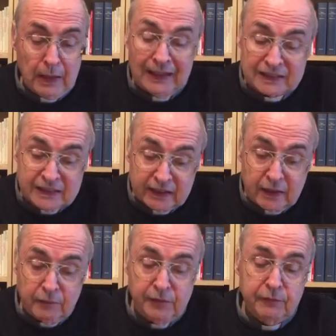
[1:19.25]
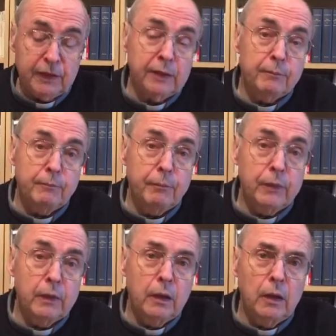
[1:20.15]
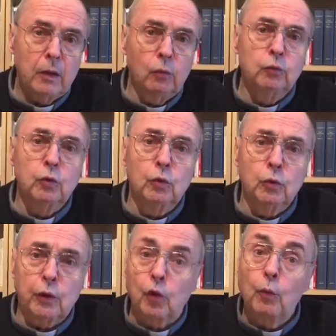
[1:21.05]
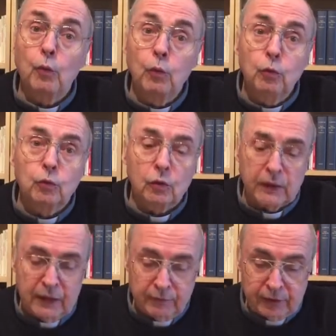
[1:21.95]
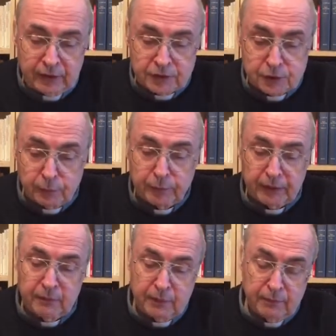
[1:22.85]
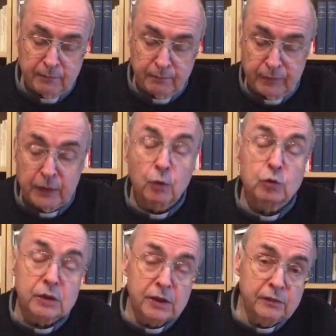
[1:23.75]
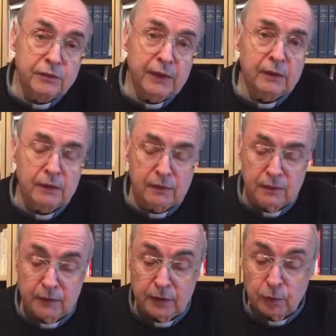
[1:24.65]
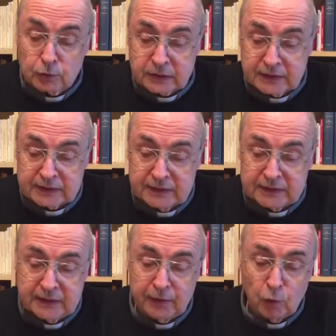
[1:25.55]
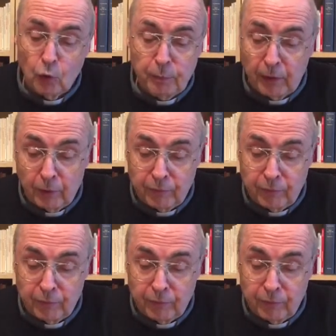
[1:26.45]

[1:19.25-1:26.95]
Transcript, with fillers: L'ansia del vivere? Un dolore come un lutto grave che ci opprime? I nostri difetti? I nostri sensi di colpa?